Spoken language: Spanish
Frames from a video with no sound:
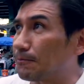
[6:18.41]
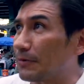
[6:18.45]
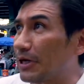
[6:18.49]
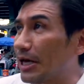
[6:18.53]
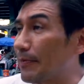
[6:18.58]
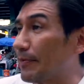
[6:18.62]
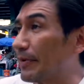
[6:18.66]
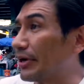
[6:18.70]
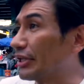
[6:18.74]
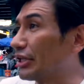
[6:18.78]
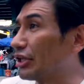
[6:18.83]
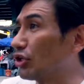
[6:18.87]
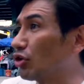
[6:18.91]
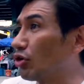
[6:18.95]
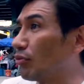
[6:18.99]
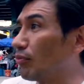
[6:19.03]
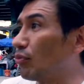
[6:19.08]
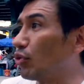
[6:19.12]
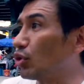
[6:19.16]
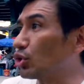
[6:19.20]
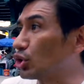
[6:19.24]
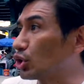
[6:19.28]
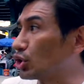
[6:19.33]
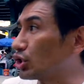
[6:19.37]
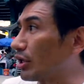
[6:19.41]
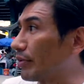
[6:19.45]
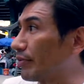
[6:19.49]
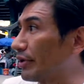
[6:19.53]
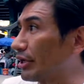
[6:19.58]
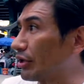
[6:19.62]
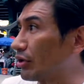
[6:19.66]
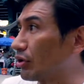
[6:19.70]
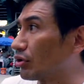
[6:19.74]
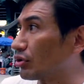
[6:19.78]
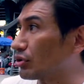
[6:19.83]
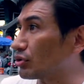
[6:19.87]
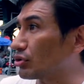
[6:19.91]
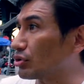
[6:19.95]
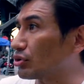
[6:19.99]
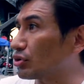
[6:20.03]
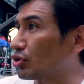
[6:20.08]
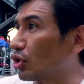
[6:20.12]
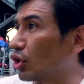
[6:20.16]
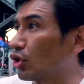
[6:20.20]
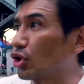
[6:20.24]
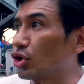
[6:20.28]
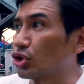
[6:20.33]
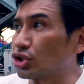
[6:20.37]
he perdido muchos amigos,
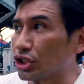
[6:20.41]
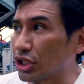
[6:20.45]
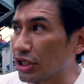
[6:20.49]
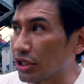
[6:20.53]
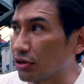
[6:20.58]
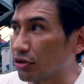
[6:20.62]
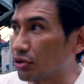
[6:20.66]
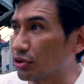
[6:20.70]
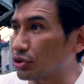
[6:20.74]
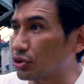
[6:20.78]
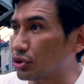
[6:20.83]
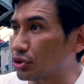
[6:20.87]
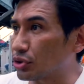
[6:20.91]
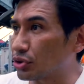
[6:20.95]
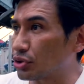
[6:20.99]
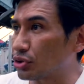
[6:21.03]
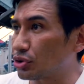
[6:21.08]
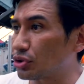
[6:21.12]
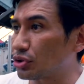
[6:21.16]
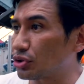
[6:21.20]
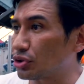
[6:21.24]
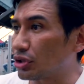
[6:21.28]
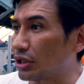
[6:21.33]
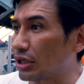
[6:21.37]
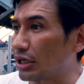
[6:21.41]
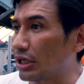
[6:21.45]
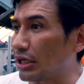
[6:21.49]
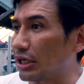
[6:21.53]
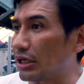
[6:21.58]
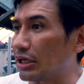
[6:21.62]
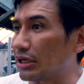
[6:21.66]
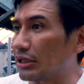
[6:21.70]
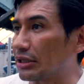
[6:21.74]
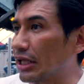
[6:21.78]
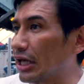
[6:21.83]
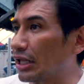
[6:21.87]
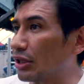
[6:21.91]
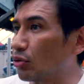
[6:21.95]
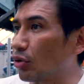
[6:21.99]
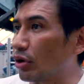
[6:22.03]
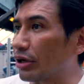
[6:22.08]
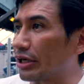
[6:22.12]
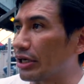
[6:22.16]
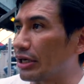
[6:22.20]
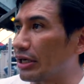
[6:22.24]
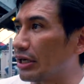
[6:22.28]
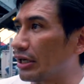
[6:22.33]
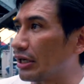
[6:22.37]
conocidos, eh, tanto
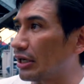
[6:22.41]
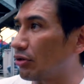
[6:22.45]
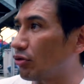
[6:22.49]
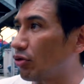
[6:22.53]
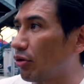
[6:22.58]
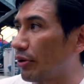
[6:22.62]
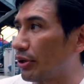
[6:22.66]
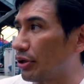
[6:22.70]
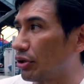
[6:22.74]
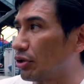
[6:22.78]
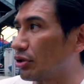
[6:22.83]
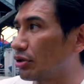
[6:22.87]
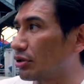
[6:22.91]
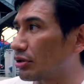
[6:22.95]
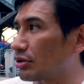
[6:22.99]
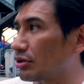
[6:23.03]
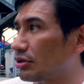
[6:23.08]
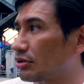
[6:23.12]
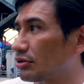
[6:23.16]
aquí en Nueva York,